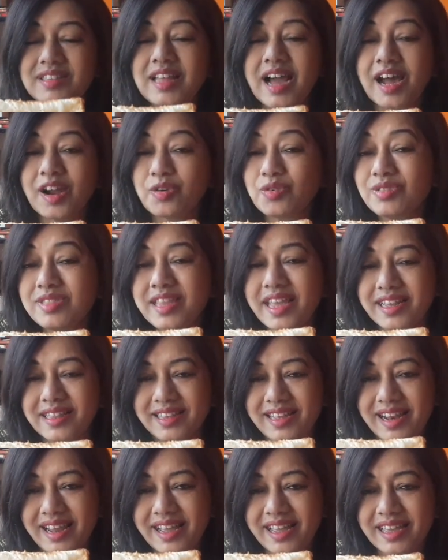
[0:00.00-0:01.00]
দারুণ
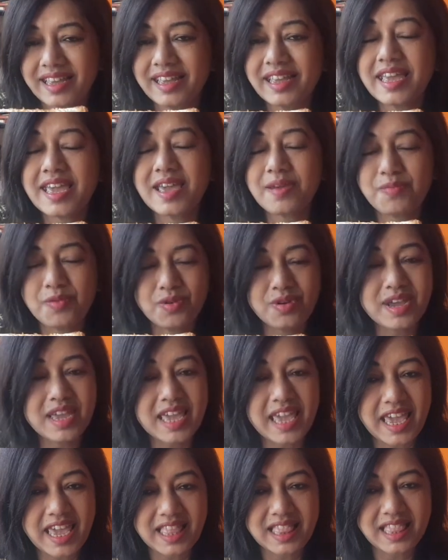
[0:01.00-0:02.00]
দেখতে লাগে এবং
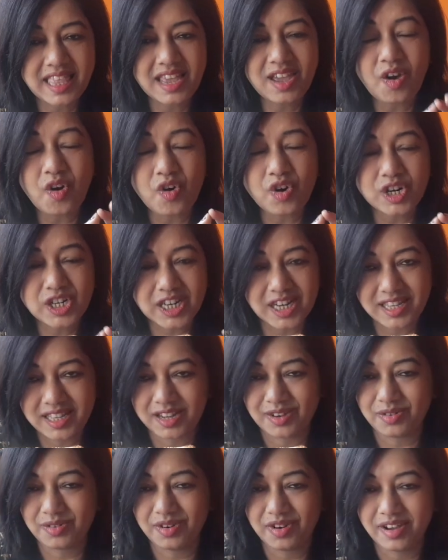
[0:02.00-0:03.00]
খেতে
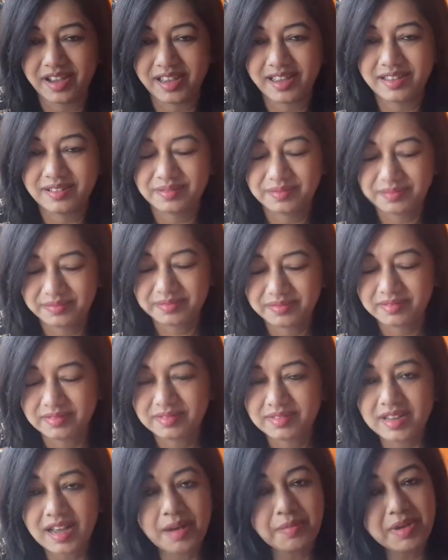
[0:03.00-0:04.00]
অসাধারণ হয়
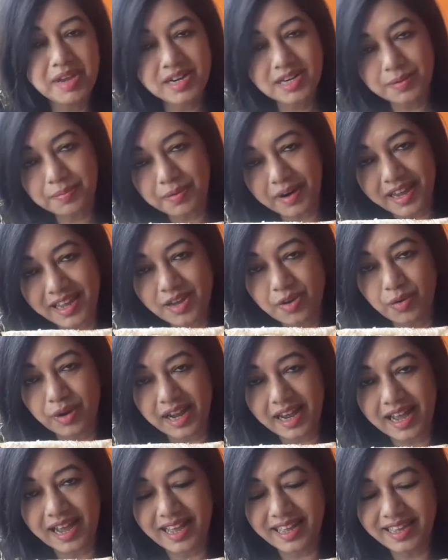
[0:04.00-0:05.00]
আমি এটা প্রায়
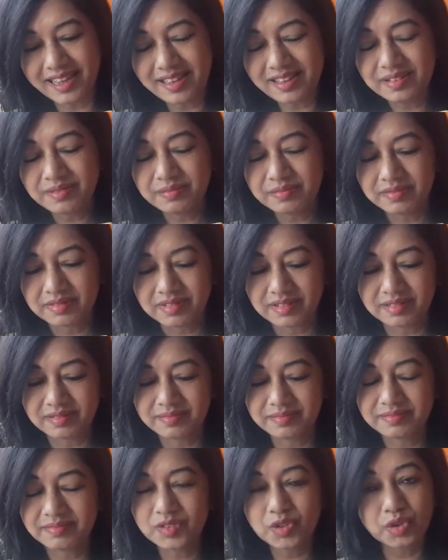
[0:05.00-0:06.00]
করে খাই
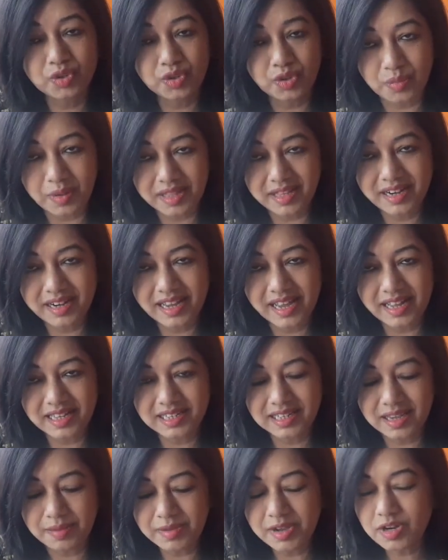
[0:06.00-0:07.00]
তো তোমাদেরকে
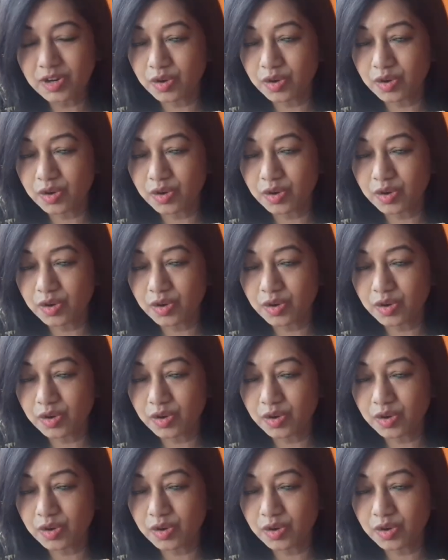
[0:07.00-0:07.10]
আজকে আমি